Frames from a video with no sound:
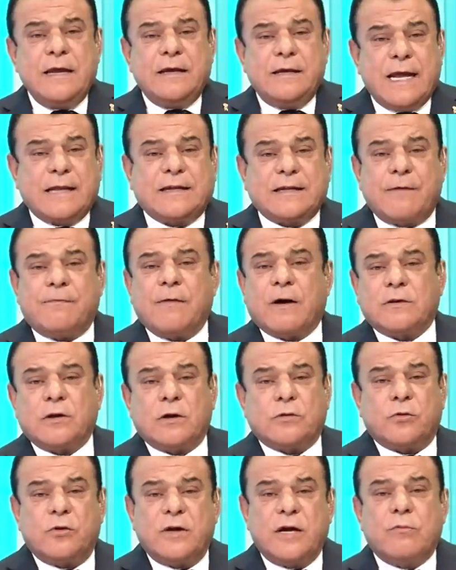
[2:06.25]
يتفق
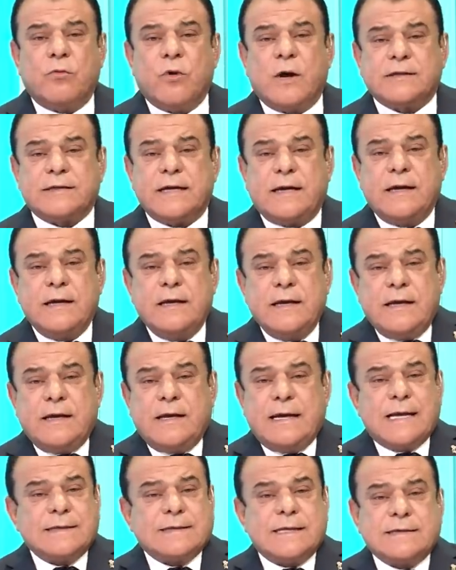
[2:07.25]
تعطونا موازنه،
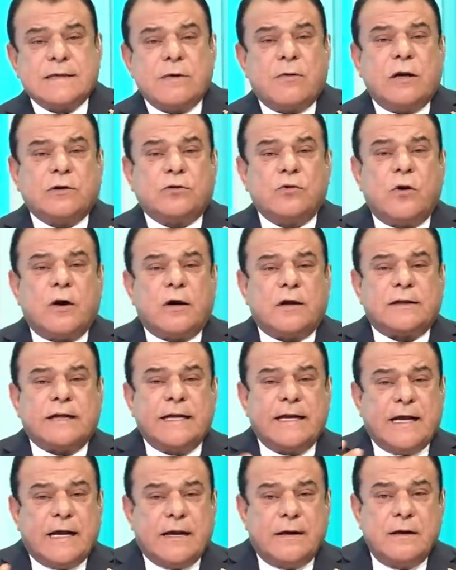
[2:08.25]
هسه سويتوها
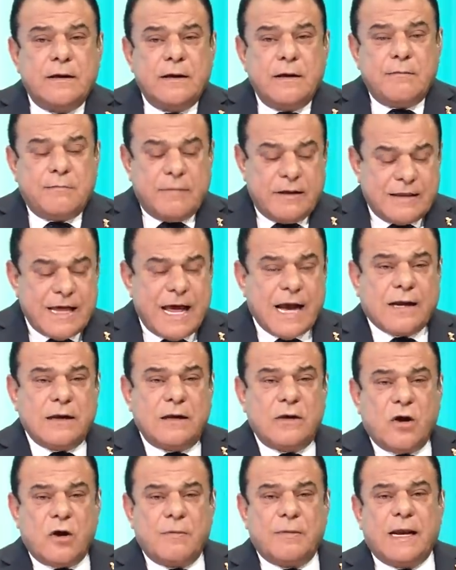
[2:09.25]
رطينه، من ذاك
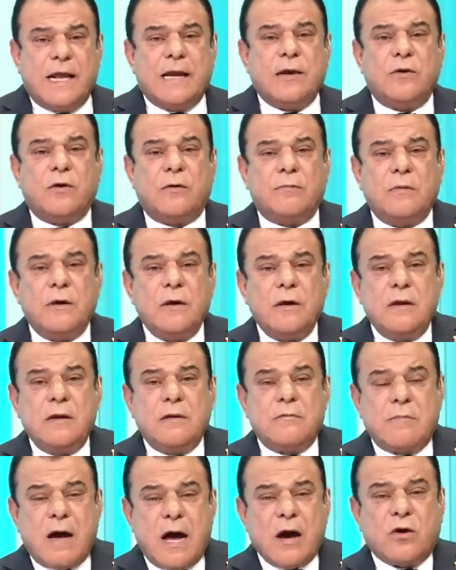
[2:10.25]
اليوم لهاليوم
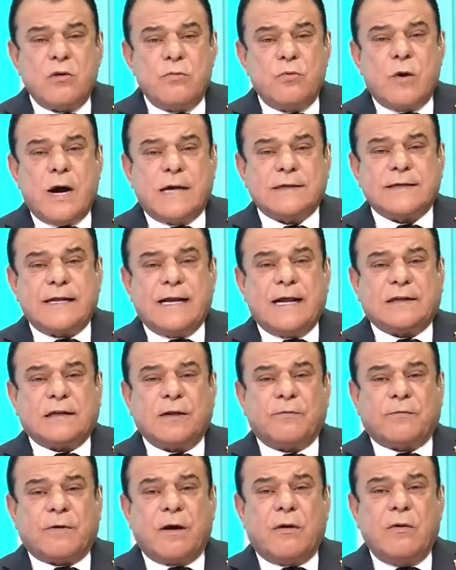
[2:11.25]
ماكو موازنة
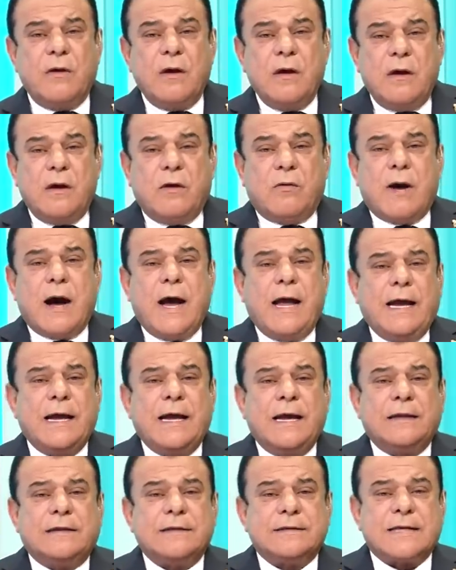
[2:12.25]
تفقه
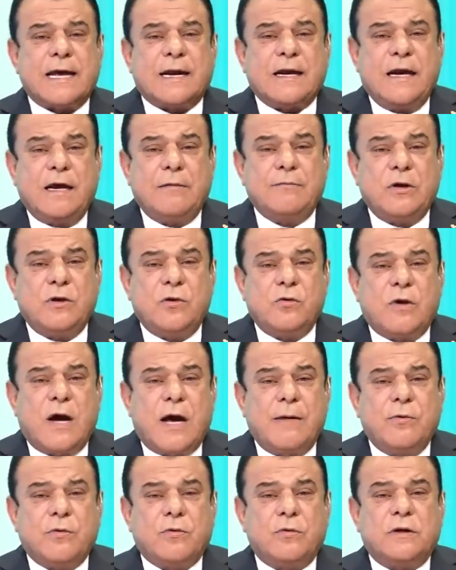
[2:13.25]
واحد يصرح من
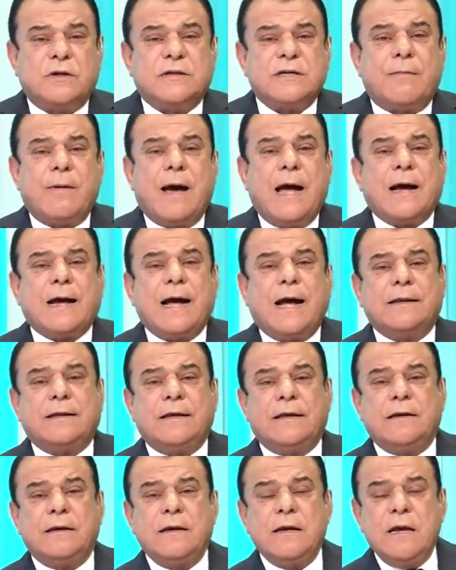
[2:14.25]
النواب يقول الجماعة
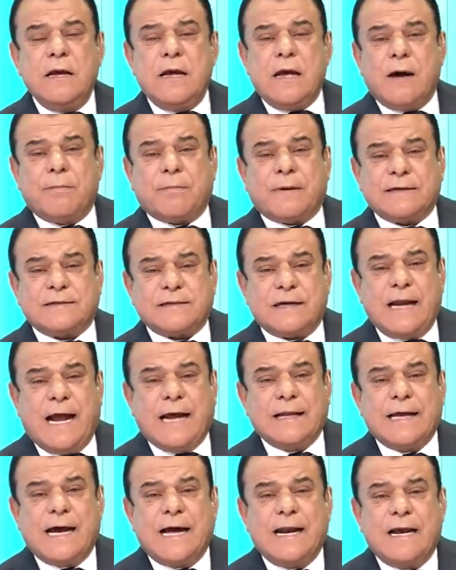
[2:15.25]
قاعدين بقصر
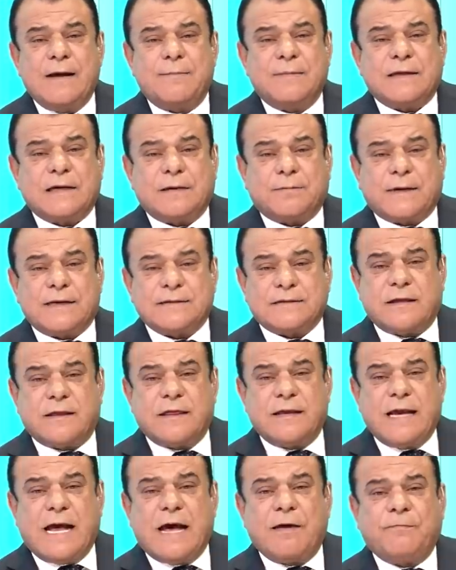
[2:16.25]
العدالة ما ادري بقصر
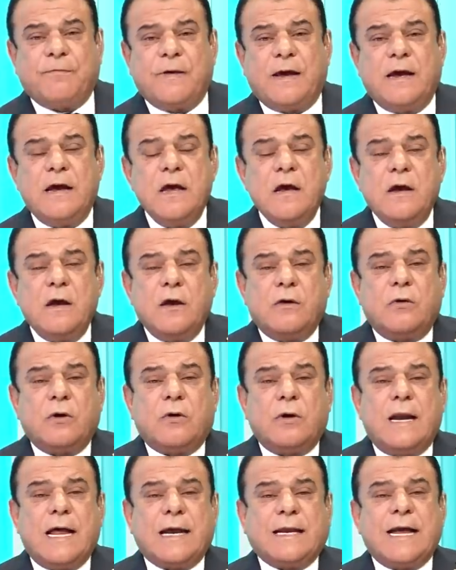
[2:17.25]
الضيافة
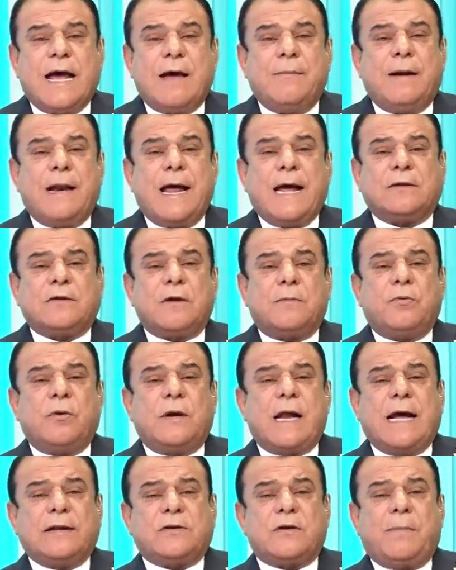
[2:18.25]
ويقول لك يابا لا
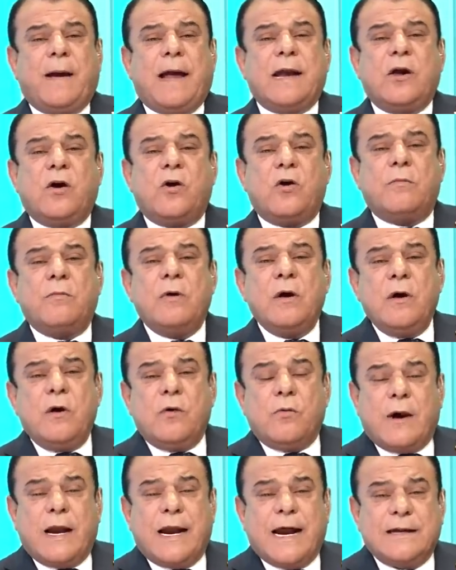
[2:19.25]
يطبوا لا يطب عليهم
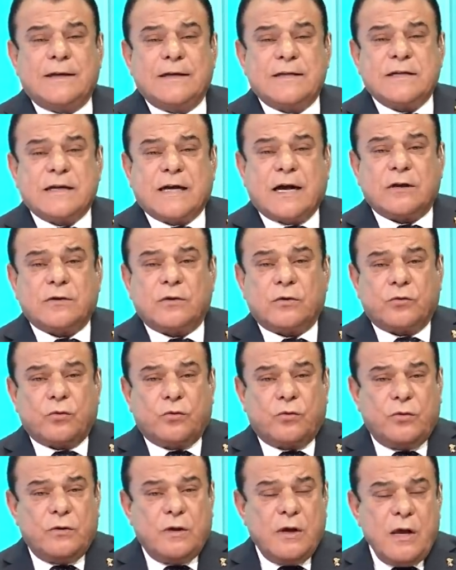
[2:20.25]
ولا ندري شو
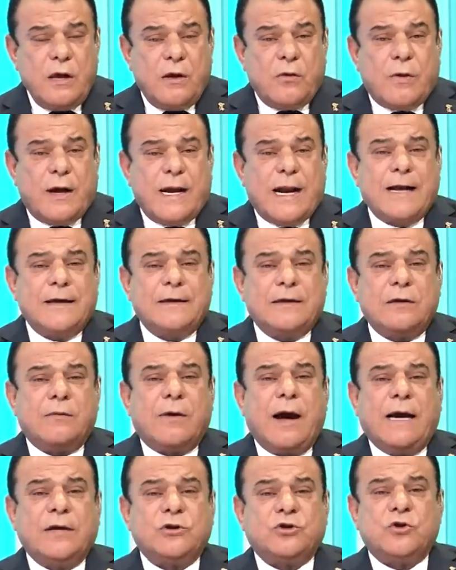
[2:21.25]
يخططون ولا ندري
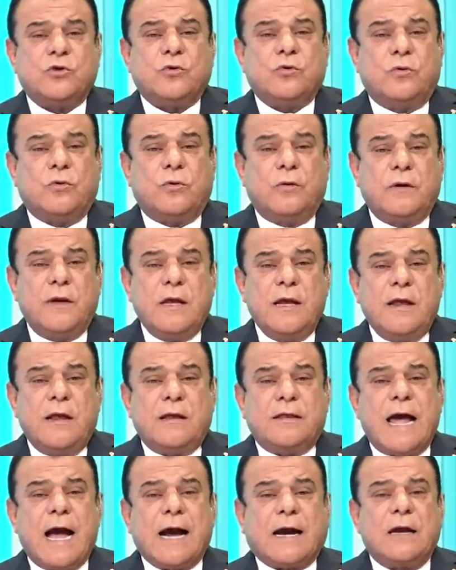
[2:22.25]
واحد شو يقولون
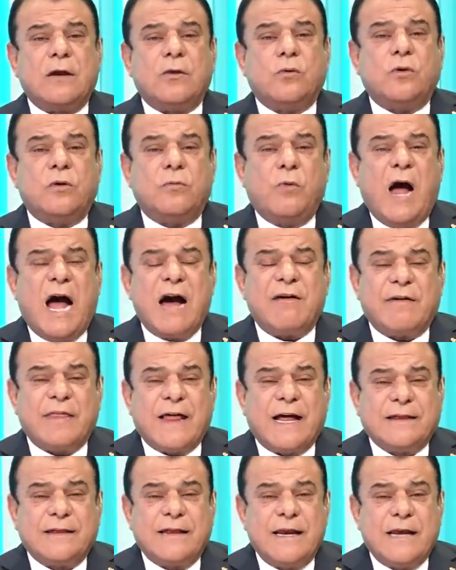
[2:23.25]
ذاك يقول
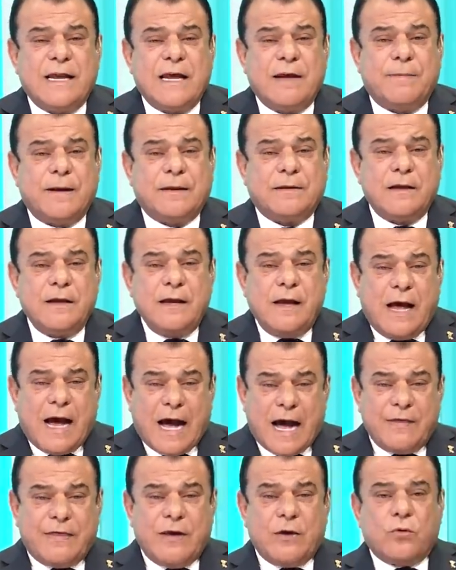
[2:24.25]
محافظاتنا نهبت
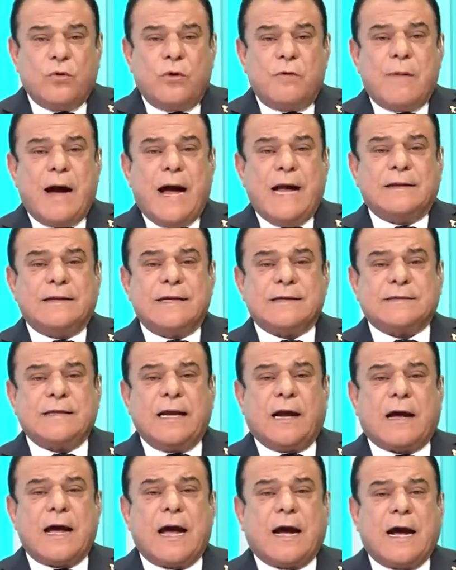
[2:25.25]
هذا يقول ما عندنا
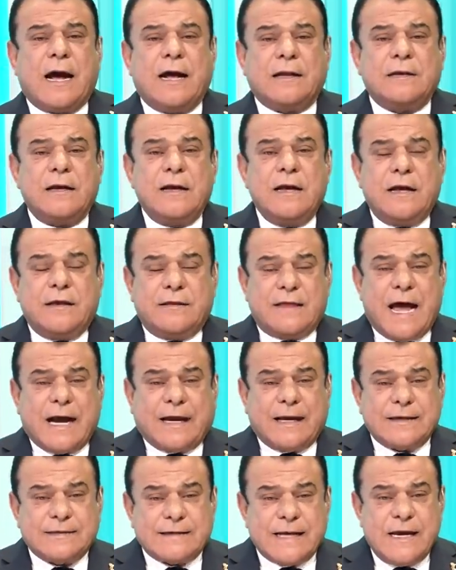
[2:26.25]
استحقاقات
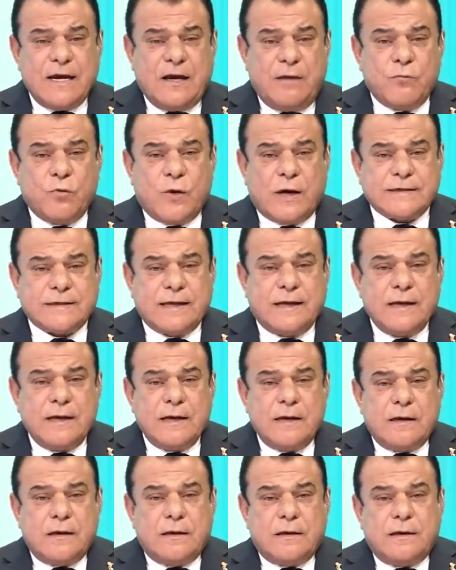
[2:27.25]
ذاك يصيح موازنة
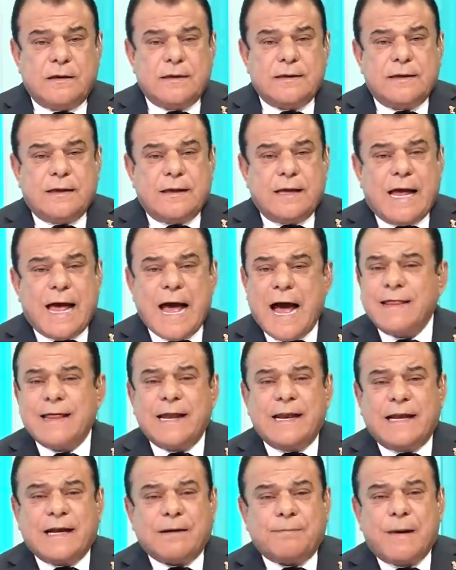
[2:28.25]

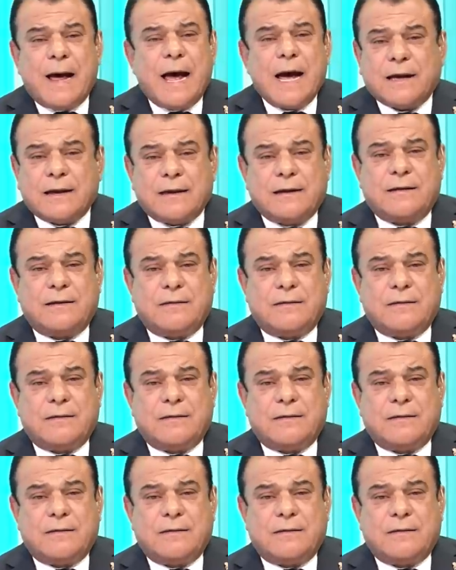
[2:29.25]
هذا الارباك